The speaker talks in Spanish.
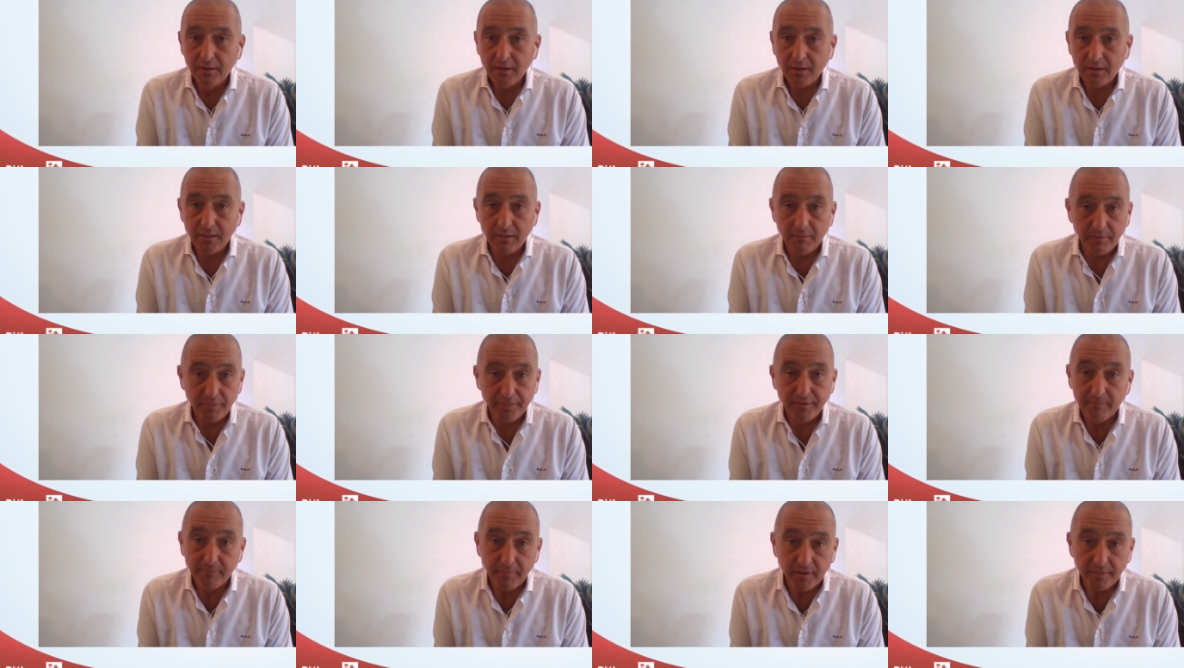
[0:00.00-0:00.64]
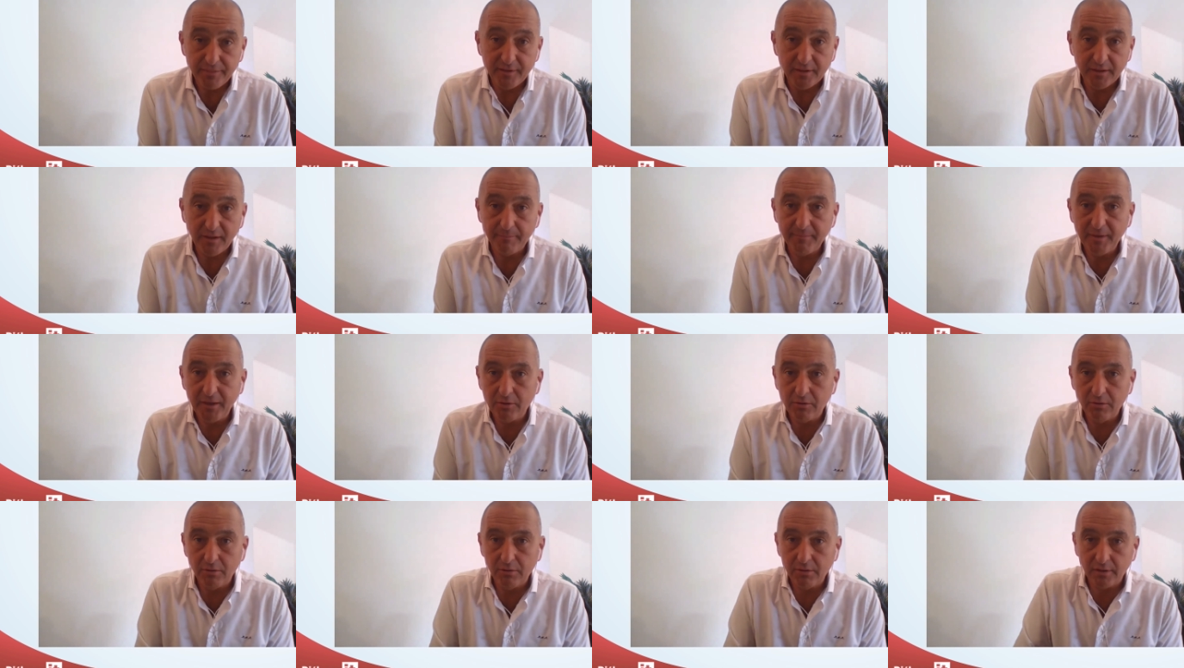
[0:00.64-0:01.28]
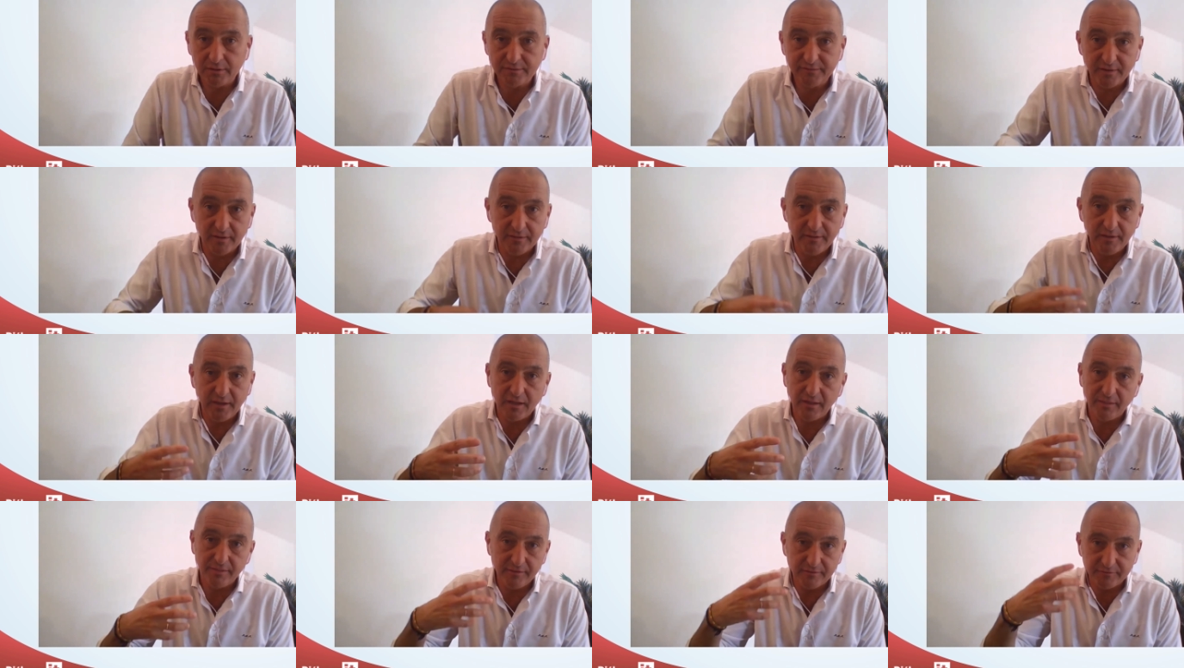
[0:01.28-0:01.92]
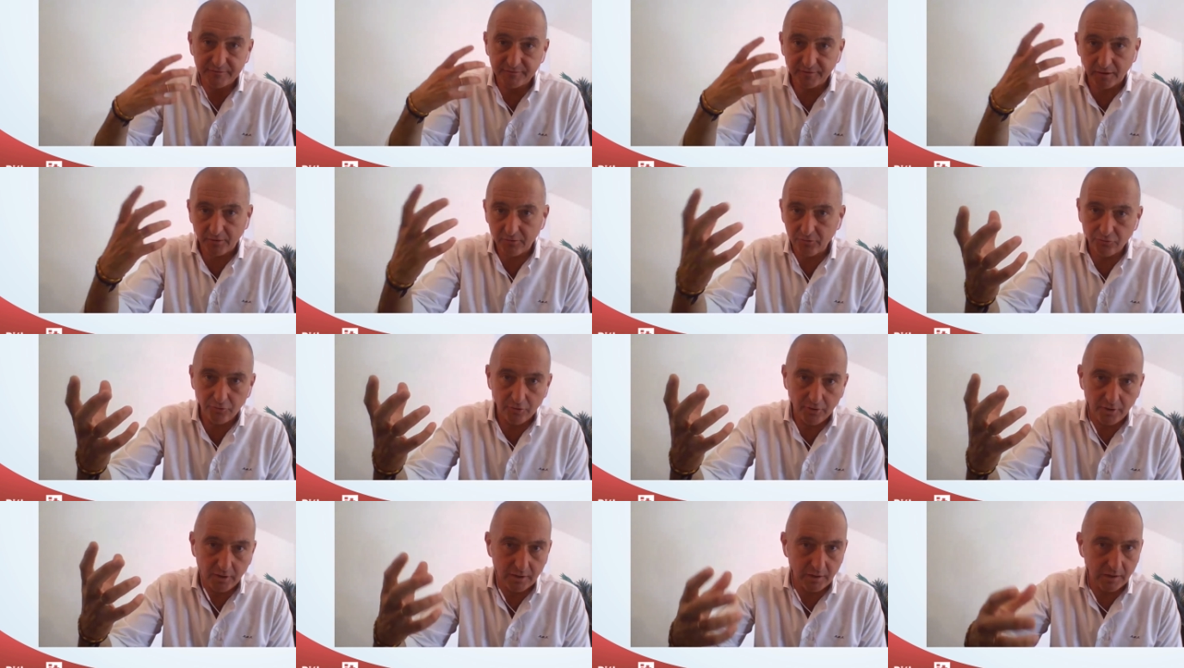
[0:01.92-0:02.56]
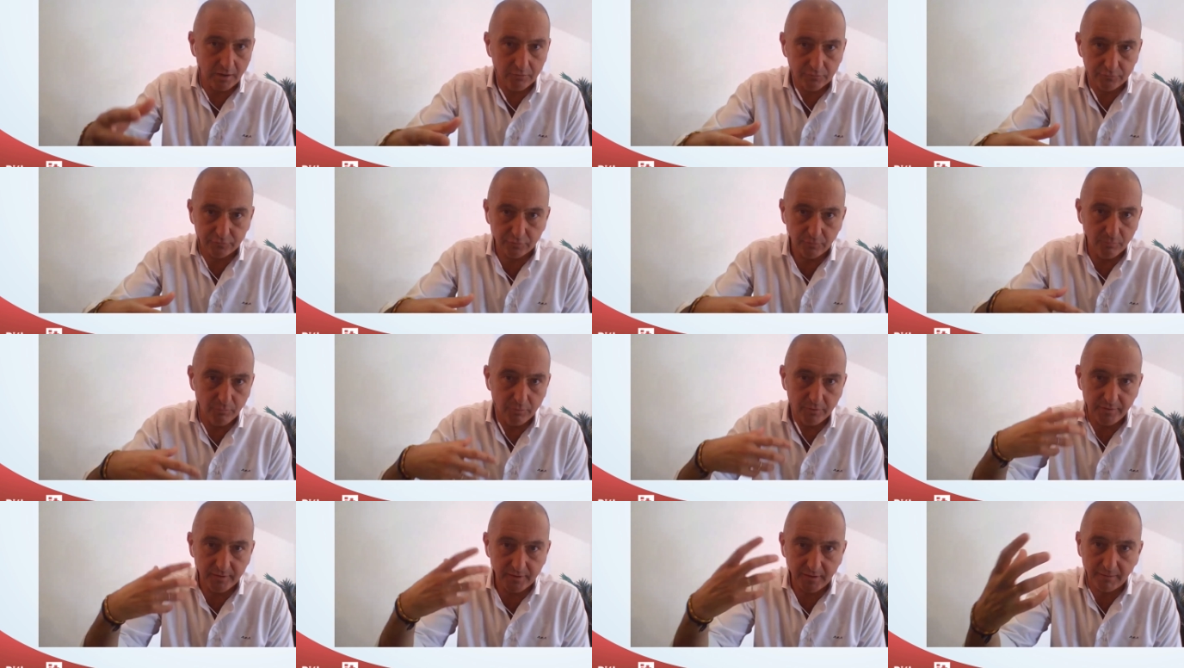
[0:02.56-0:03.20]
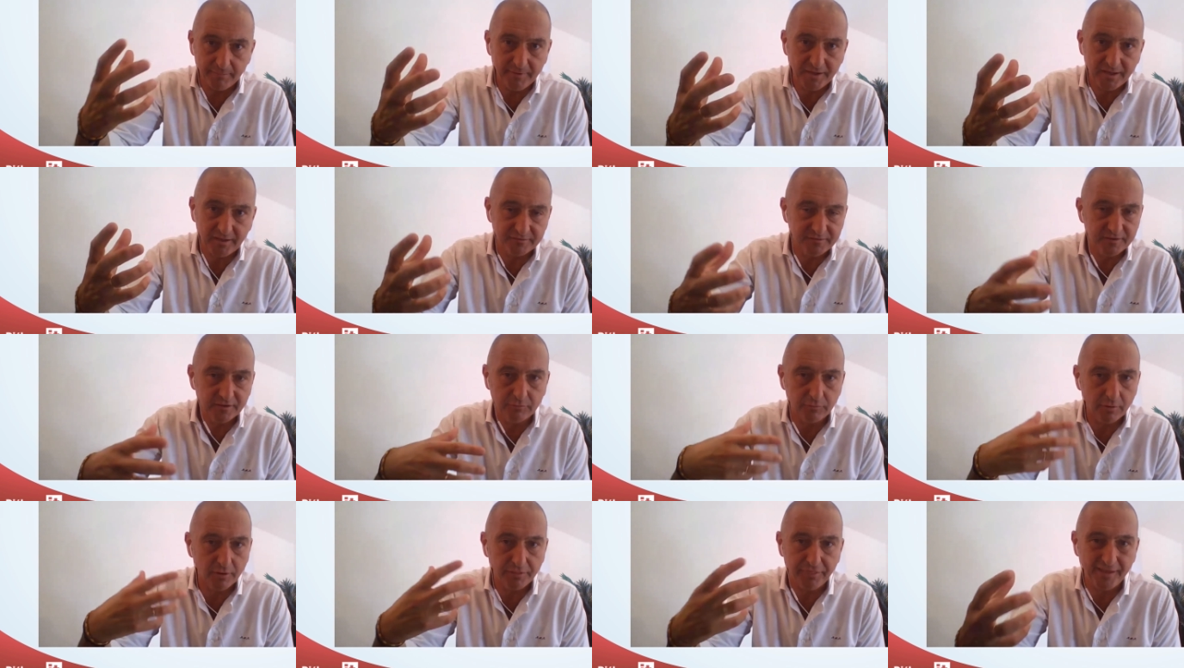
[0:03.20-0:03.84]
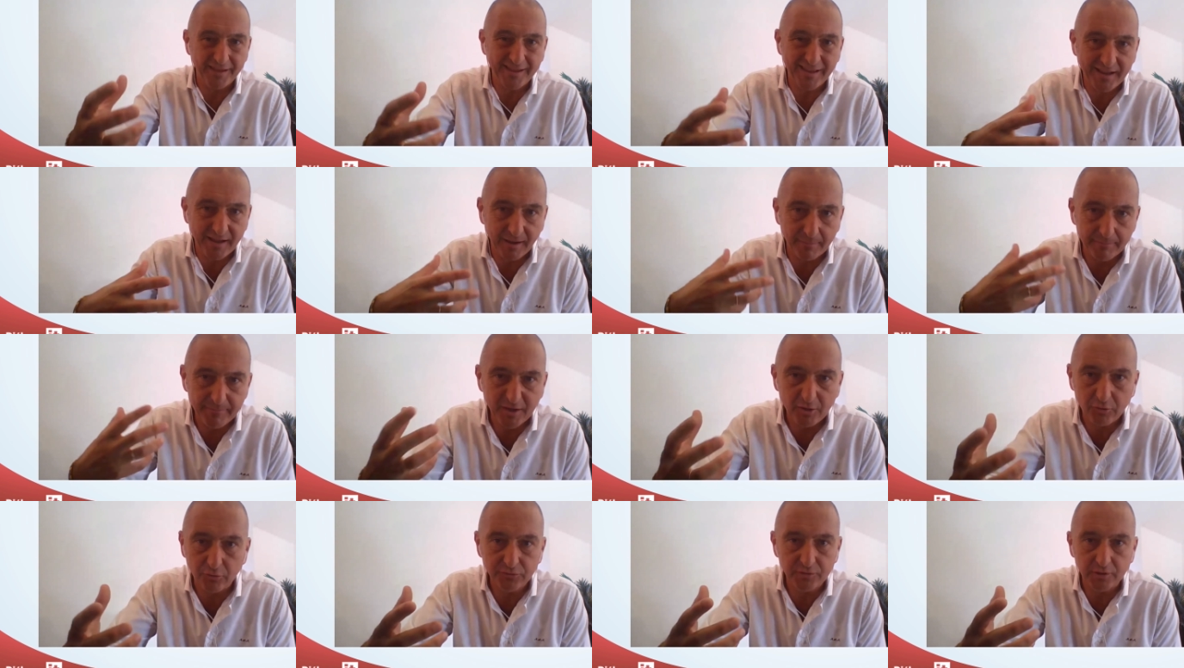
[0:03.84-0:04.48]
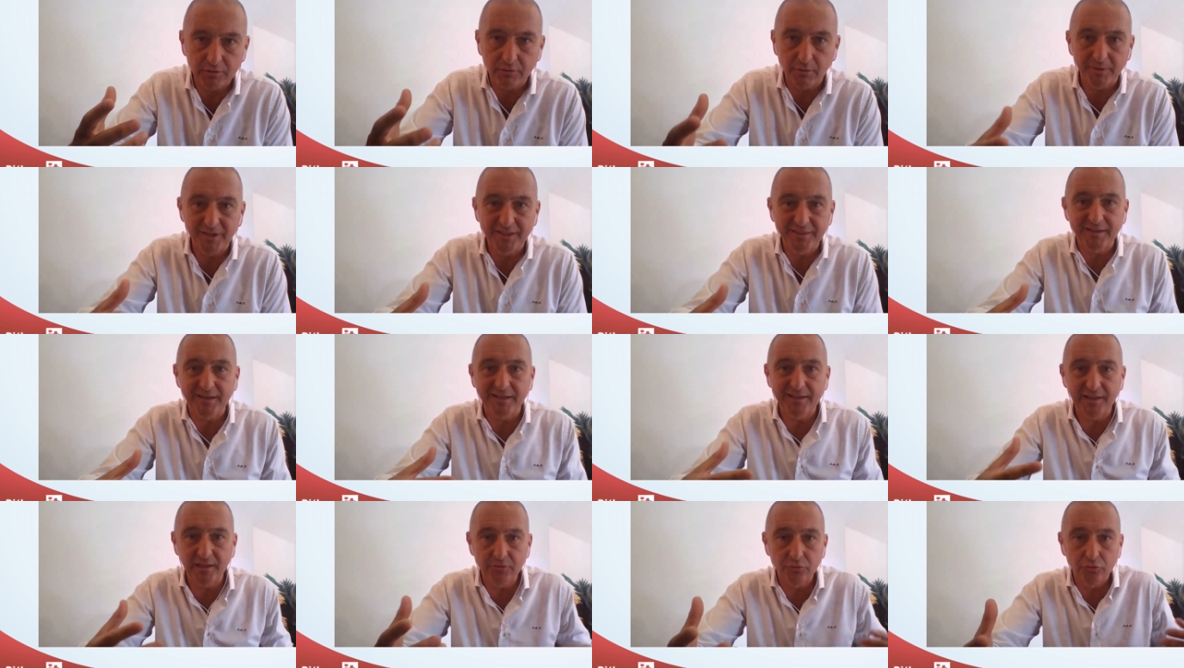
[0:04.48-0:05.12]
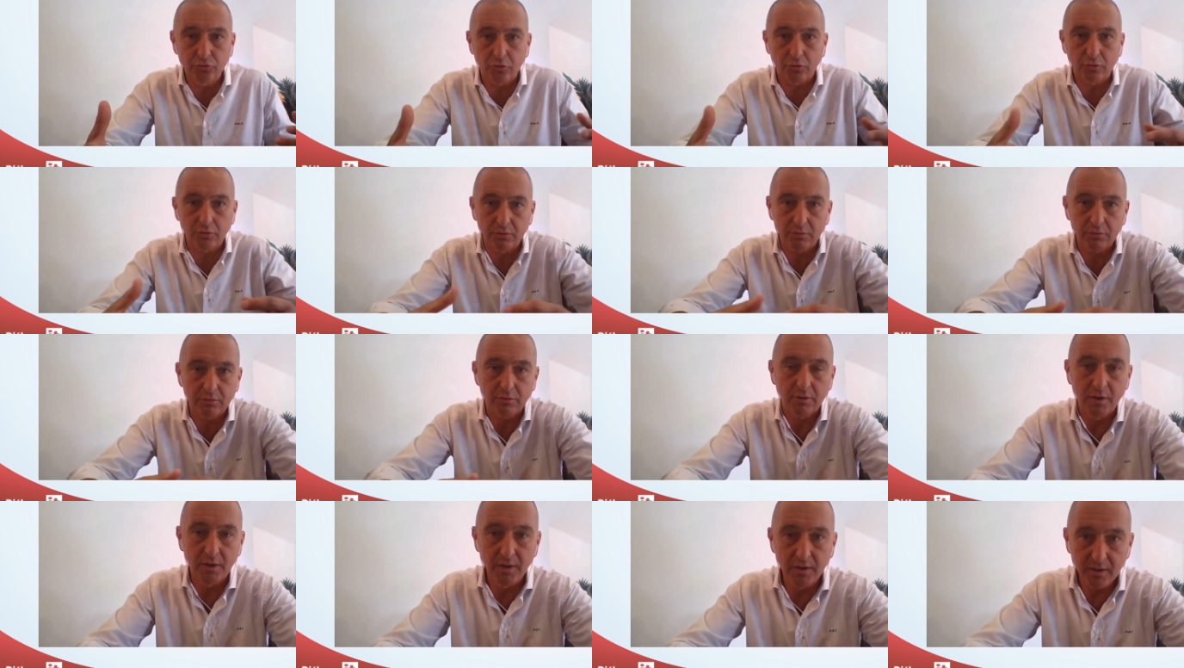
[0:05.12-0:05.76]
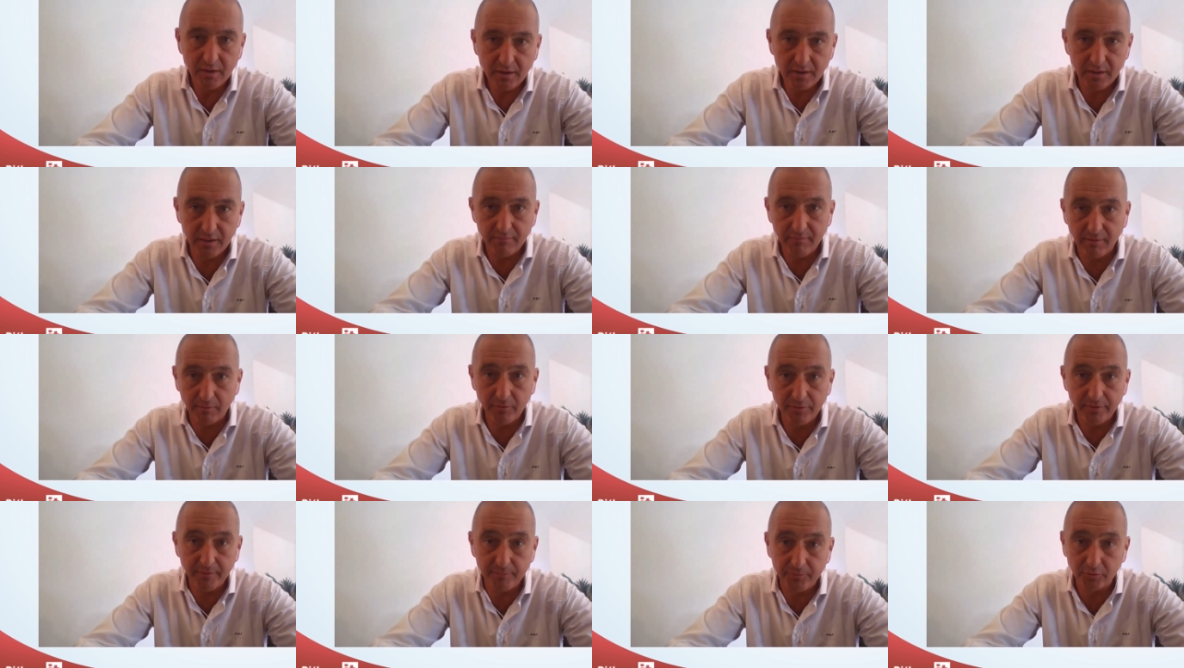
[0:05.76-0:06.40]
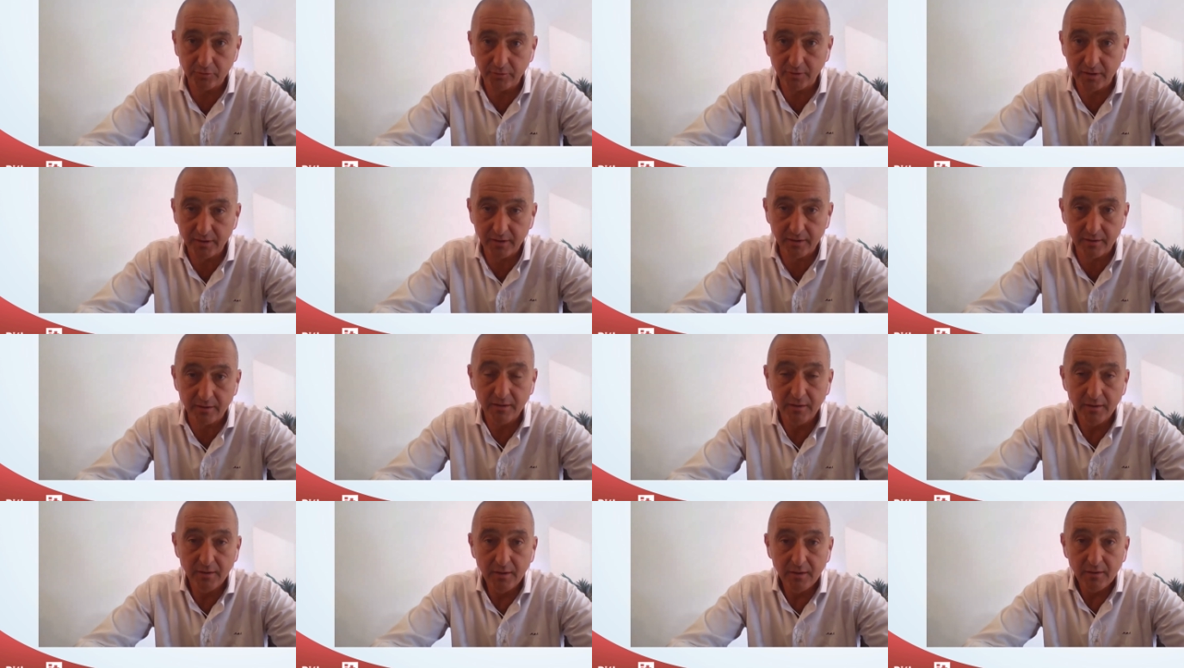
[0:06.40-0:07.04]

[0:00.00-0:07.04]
cada vez es más dinámico, las técnicas de desarrollo en cloud son muy dinámicas y esto hace que cambie continuamente el entorno que debamos de proteger.